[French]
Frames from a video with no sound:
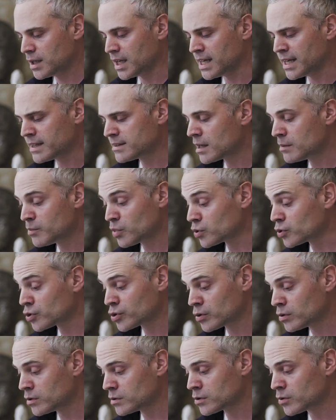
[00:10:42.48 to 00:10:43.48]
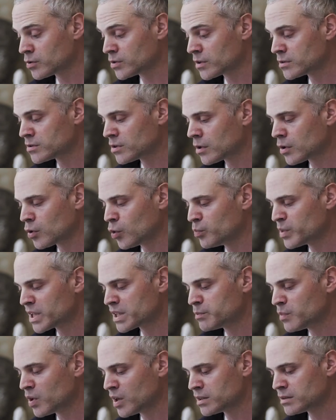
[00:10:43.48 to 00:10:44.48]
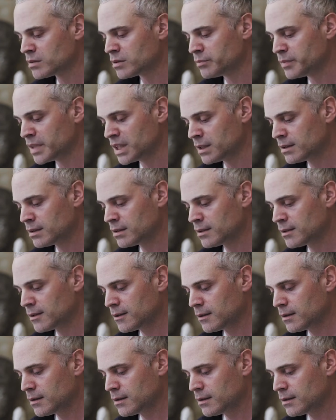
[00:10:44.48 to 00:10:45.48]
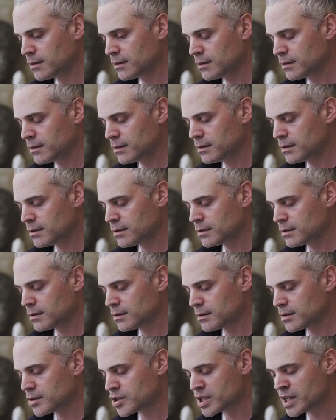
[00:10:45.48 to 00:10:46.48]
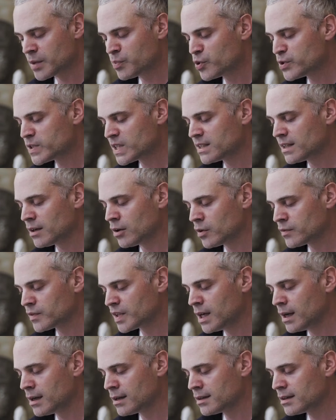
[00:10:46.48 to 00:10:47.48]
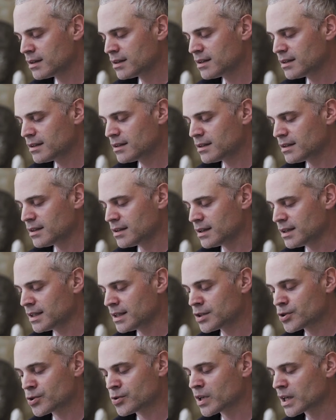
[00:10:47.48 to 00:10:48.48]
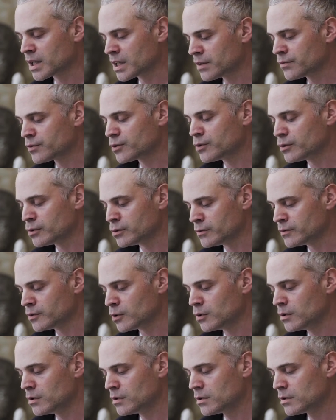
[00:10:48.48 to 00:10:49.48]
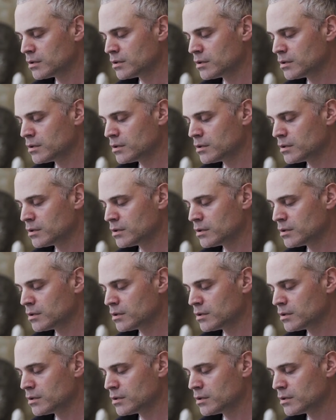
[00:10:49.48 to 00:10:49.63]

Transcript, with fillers: Il y a tellement de choses qu'on en sort complètement assommé. Je n'ai plus été en ville et je n'ai rien vu de nouveau.